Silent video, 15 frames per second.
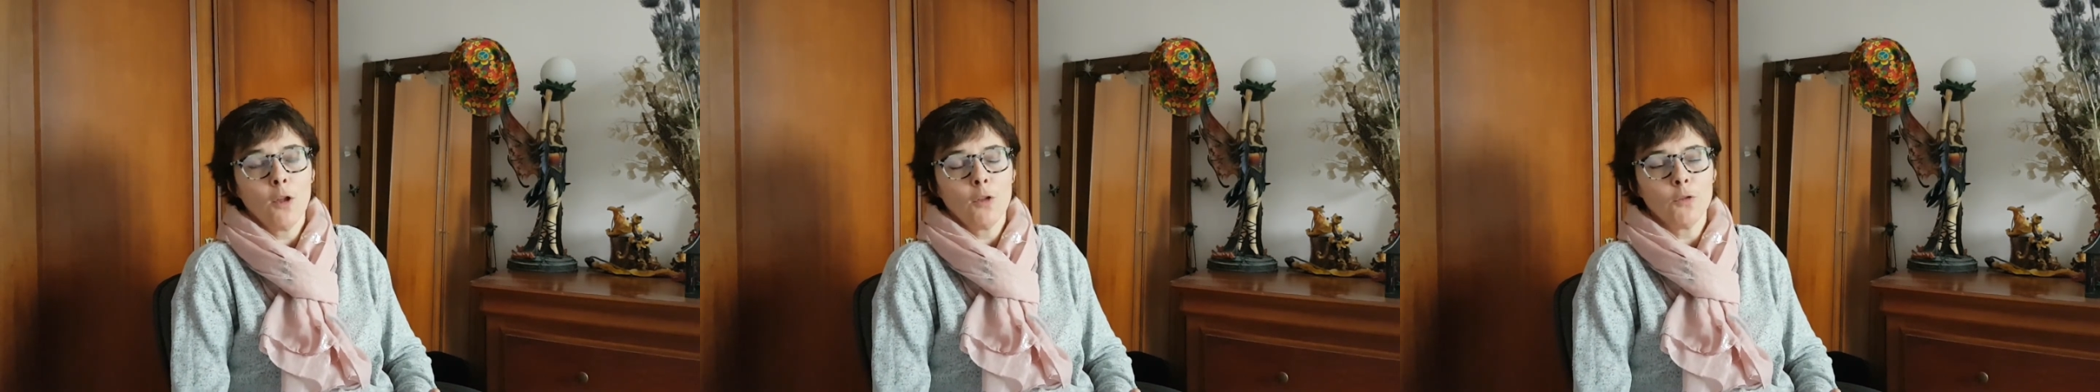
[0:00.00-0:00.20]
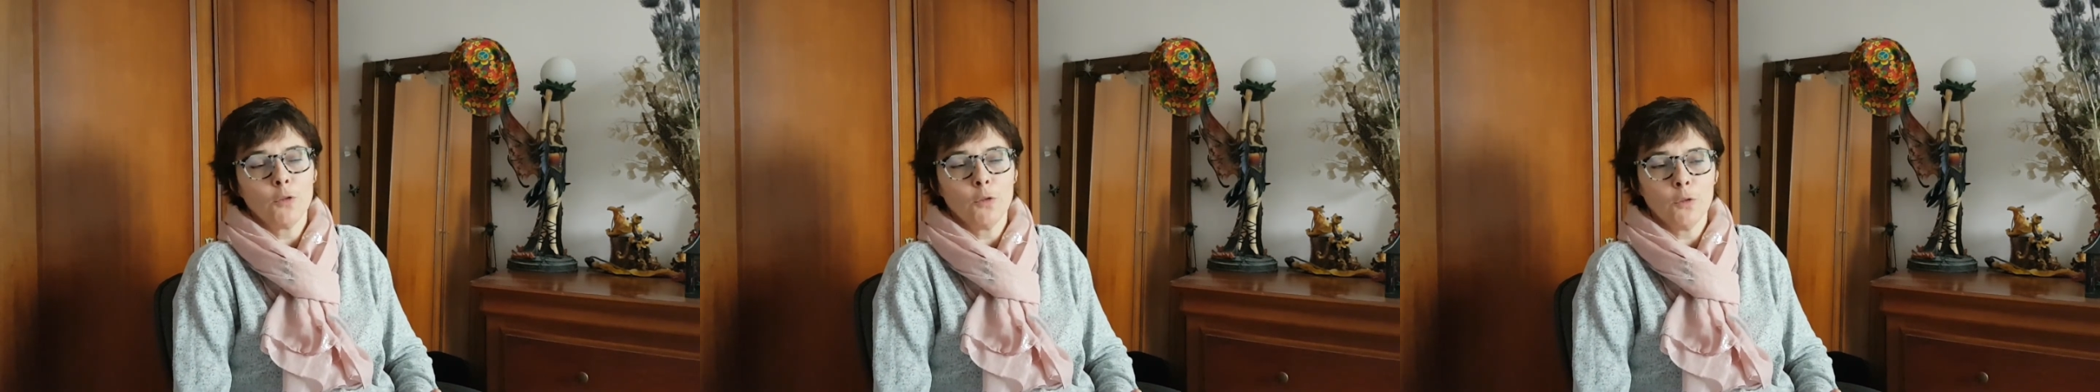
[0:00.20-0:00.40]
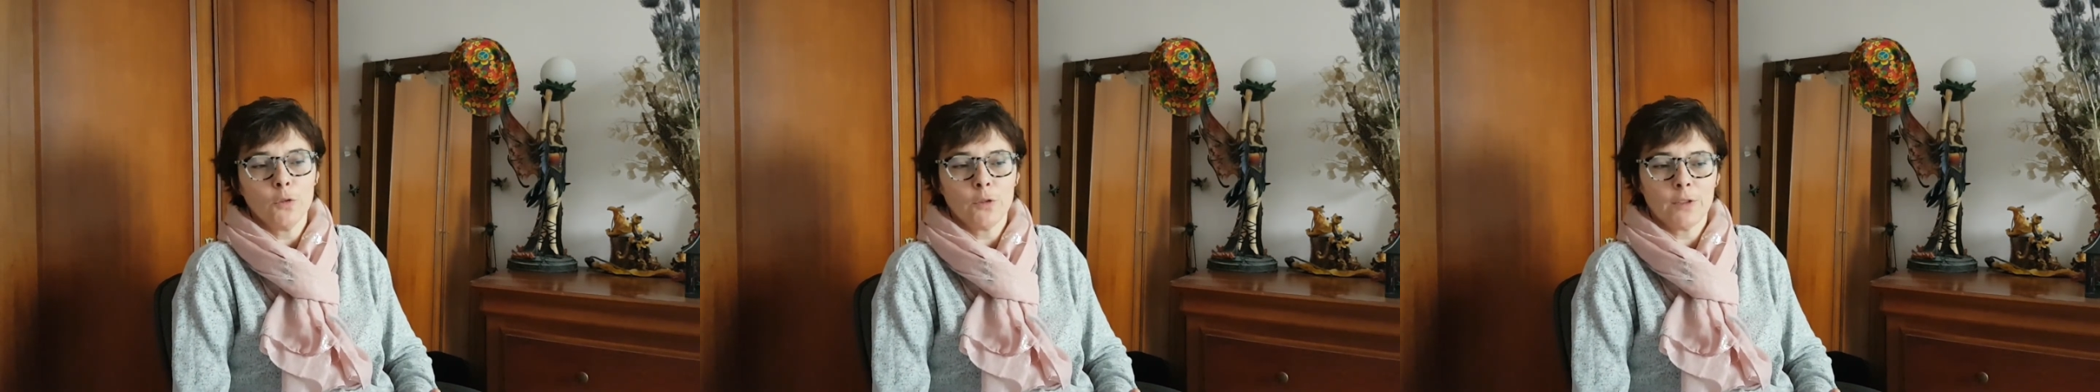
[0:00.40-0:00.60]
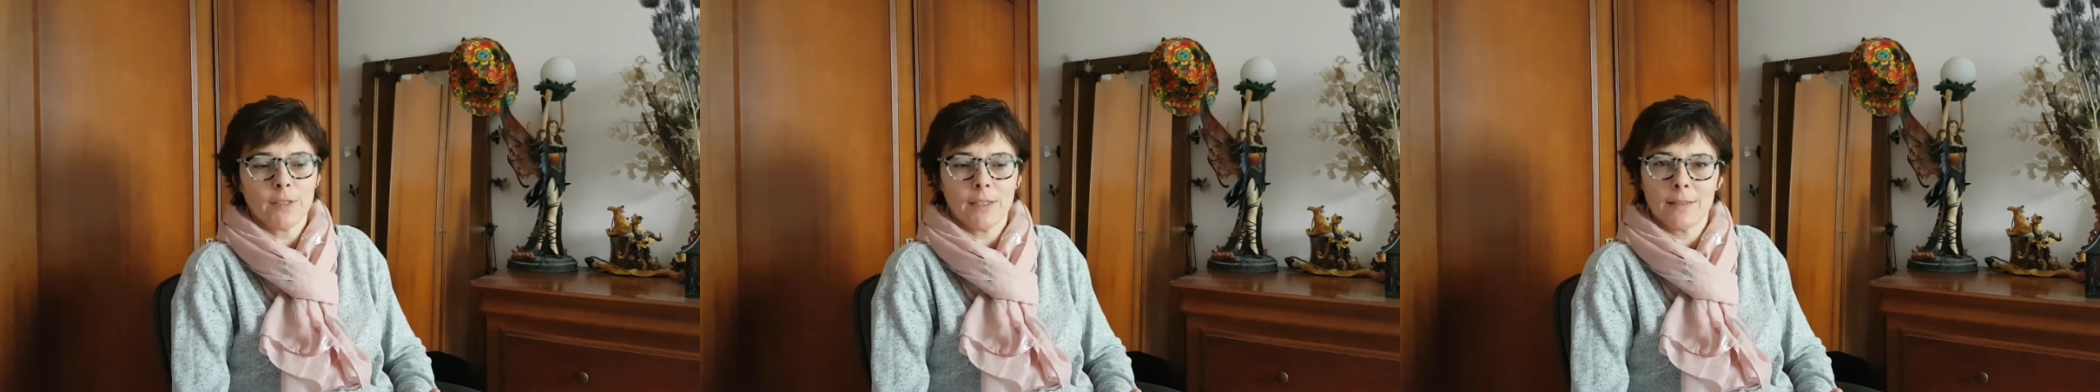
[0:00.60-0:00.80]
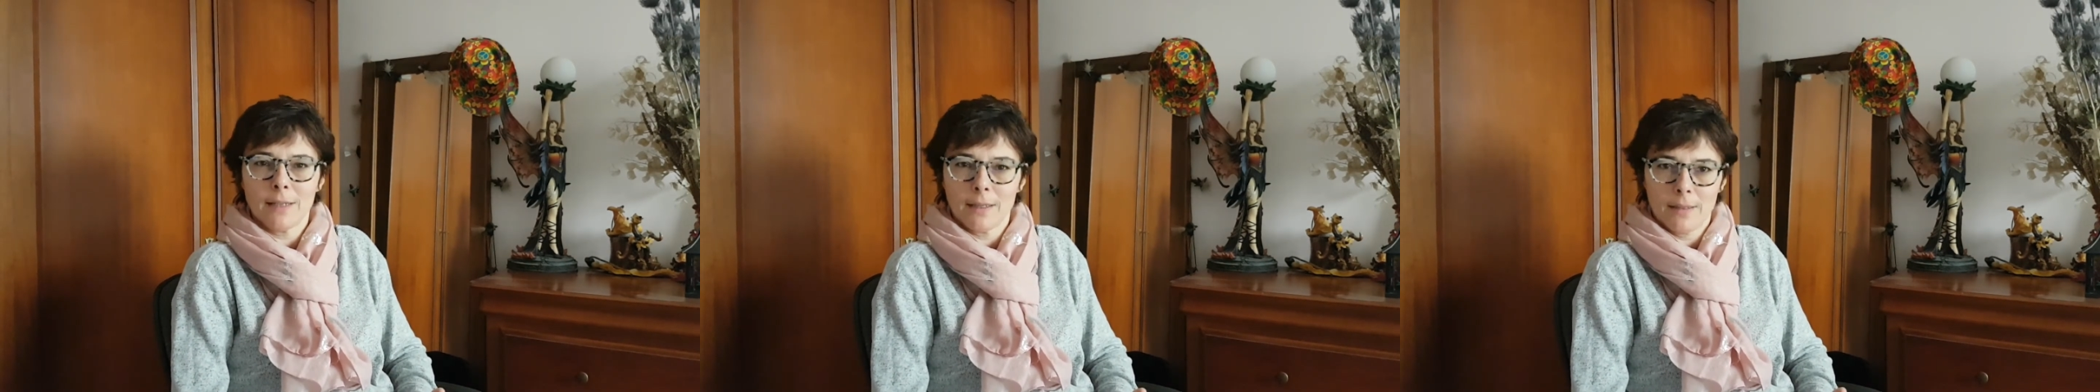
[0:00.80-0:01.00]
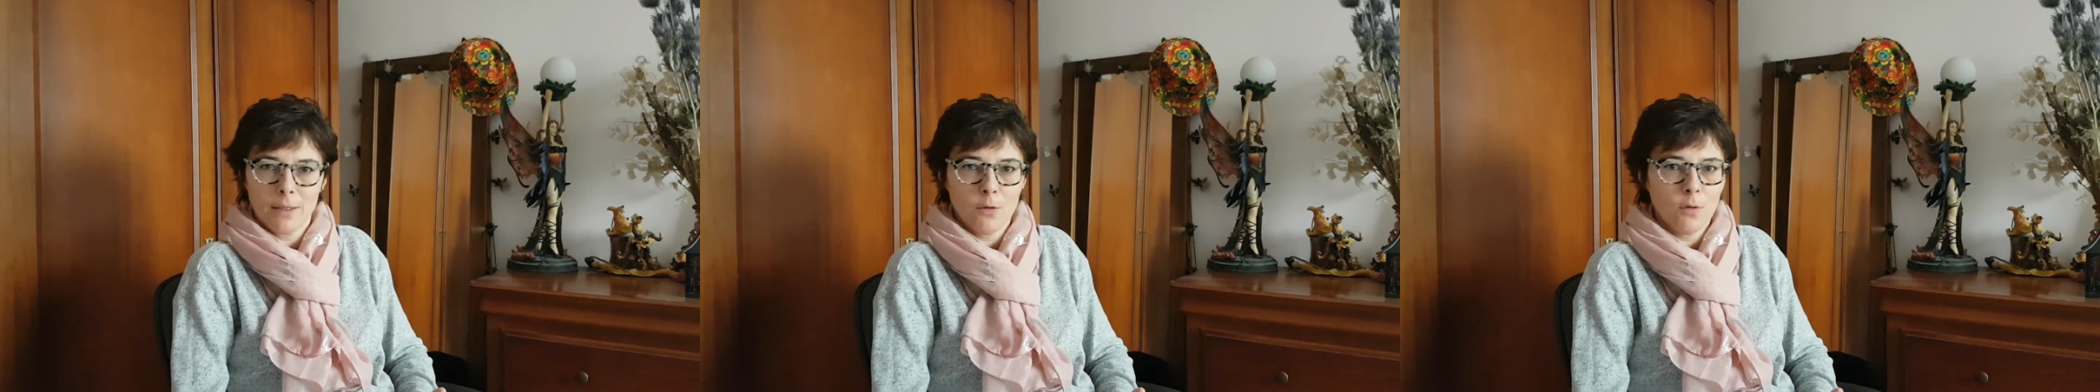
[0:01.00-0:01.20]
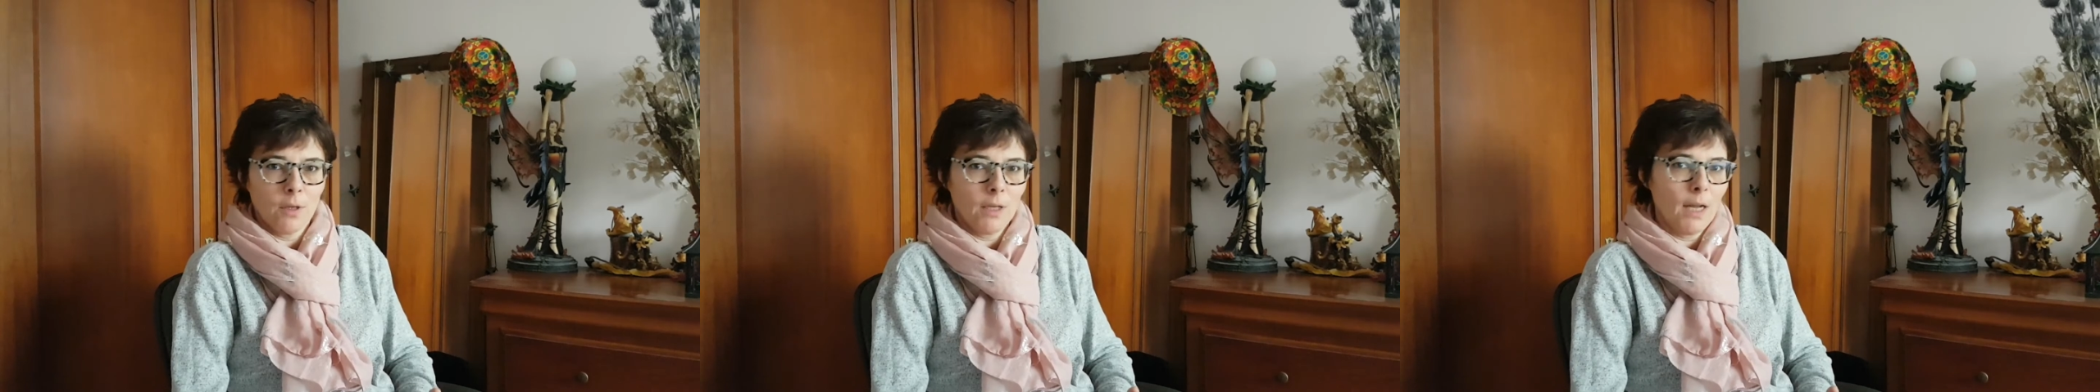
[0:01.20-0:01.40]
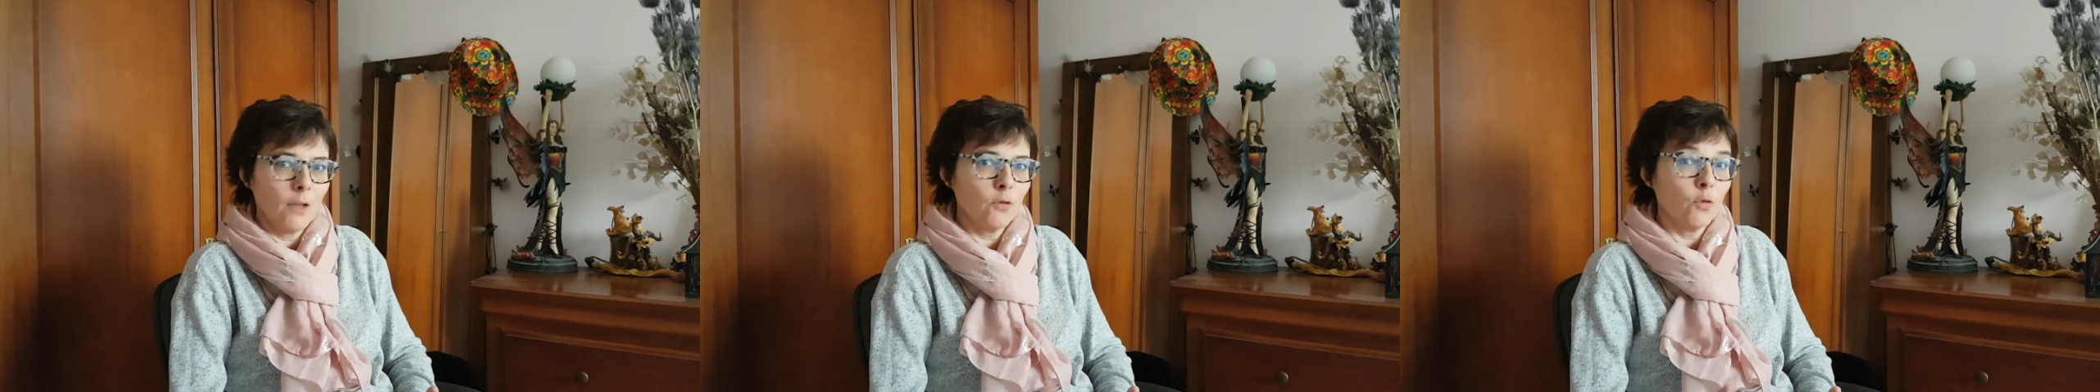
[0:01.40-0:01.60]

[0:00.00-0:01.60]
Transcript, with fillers: de cette catégorie-là.